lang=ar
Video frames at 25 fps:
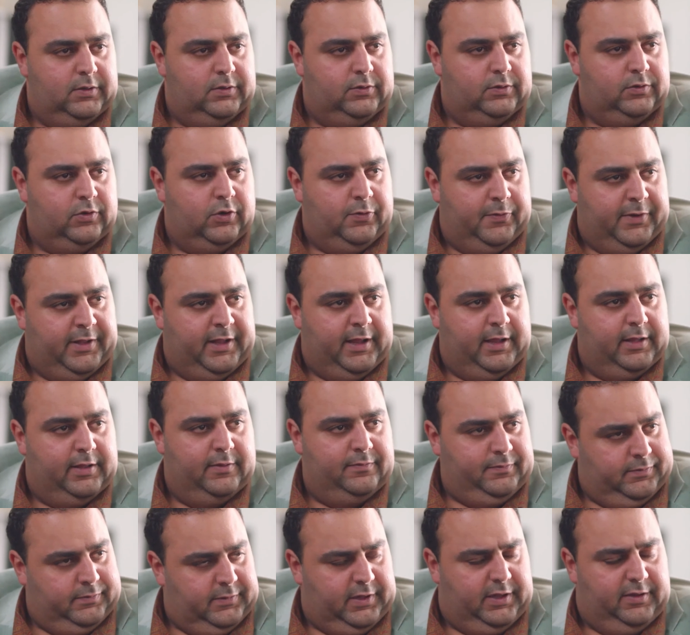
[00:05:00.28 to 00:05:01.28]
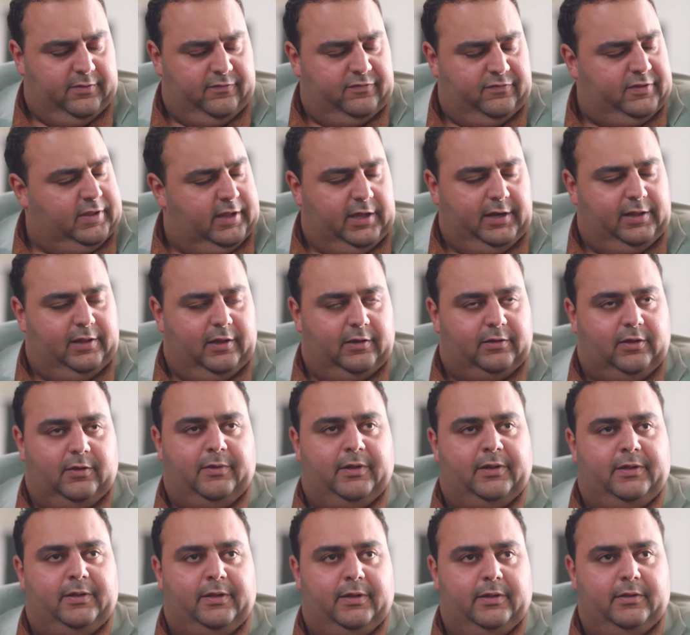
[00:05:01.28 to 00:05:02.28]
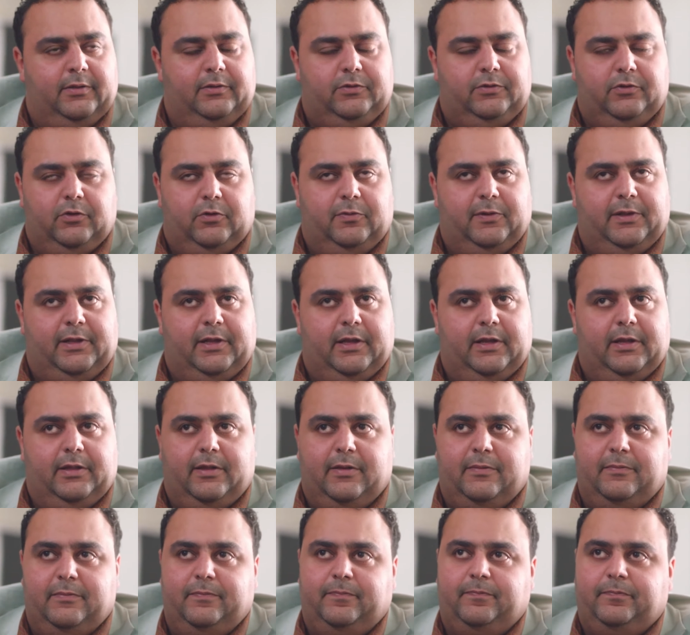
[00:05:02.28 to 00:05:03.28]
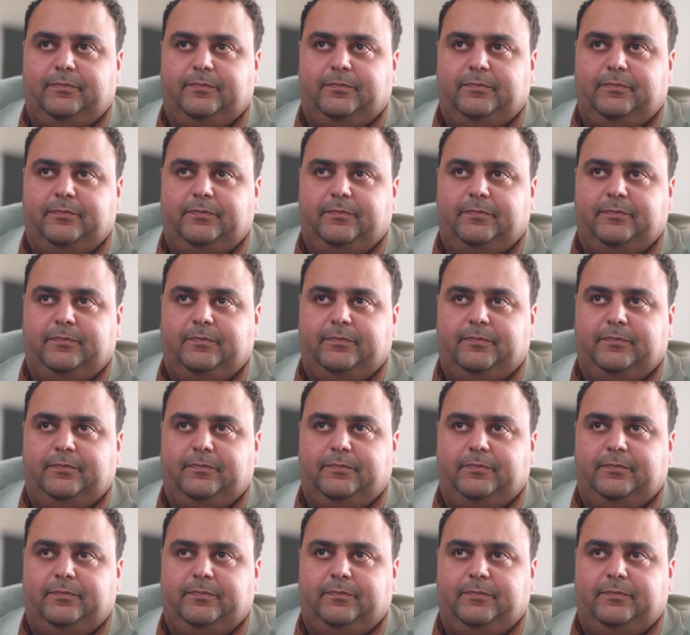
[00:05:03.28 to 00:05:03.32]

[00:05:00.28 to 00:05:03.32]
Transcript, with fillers: دور بني ادم افتكر لك طبعا دور بني ادم